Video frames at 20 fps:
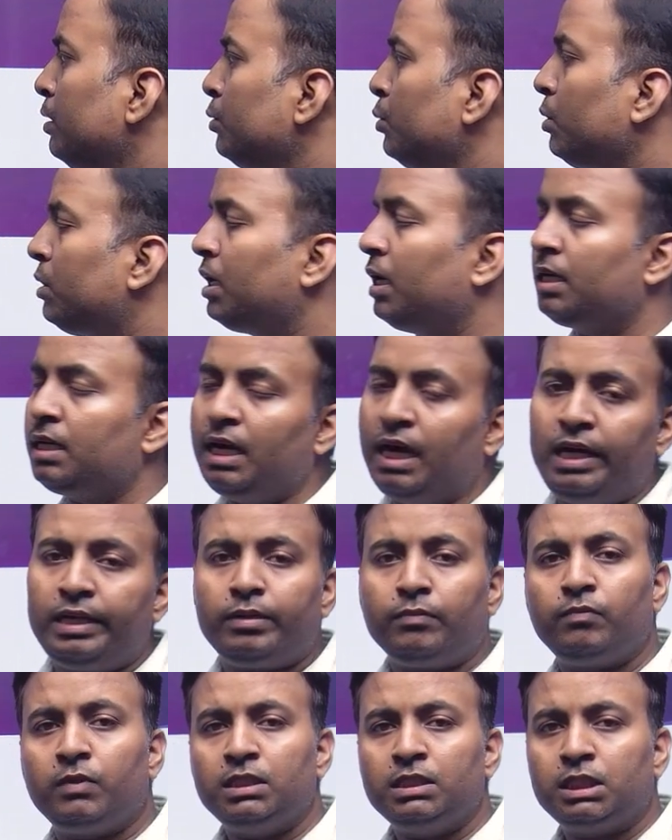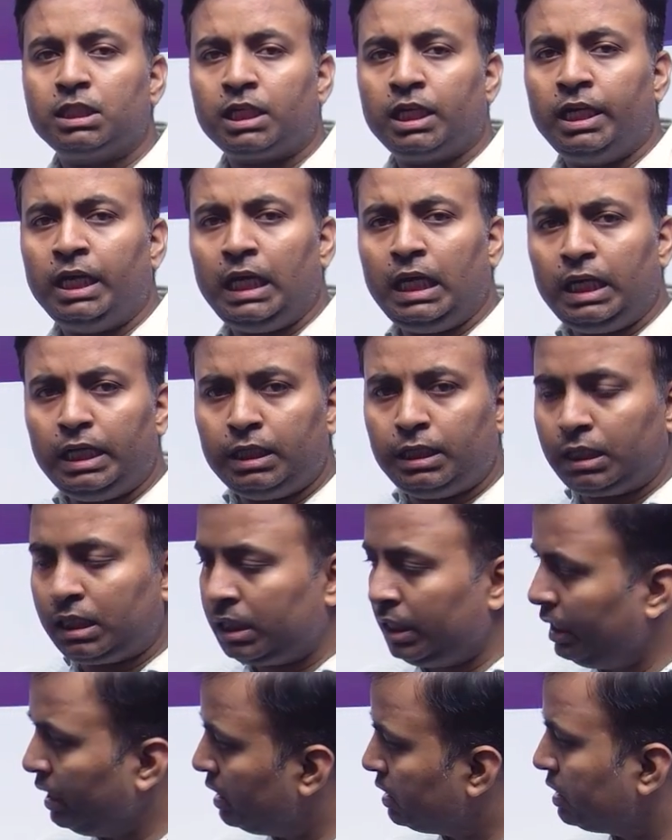तो कर्नाट वंश के
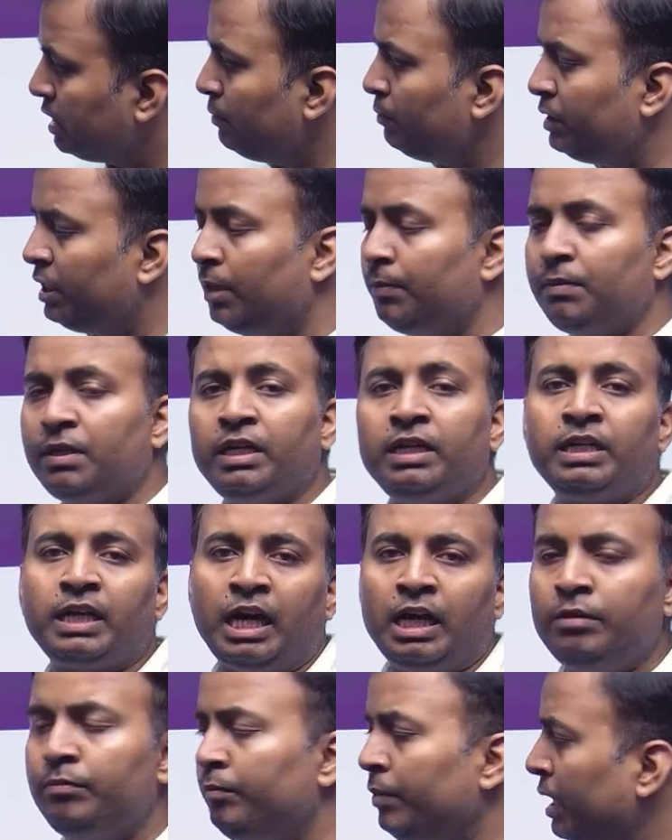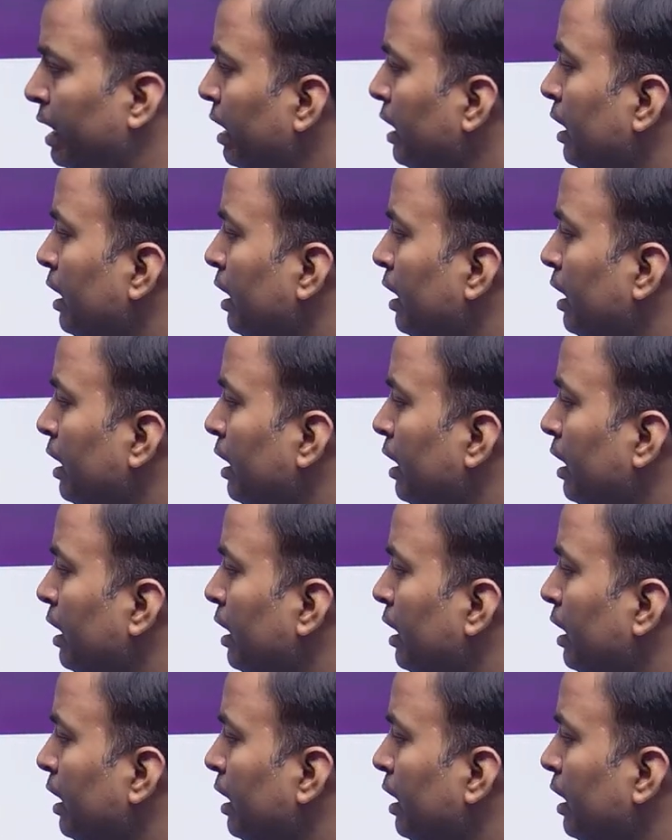नरसिम देव के टाइम में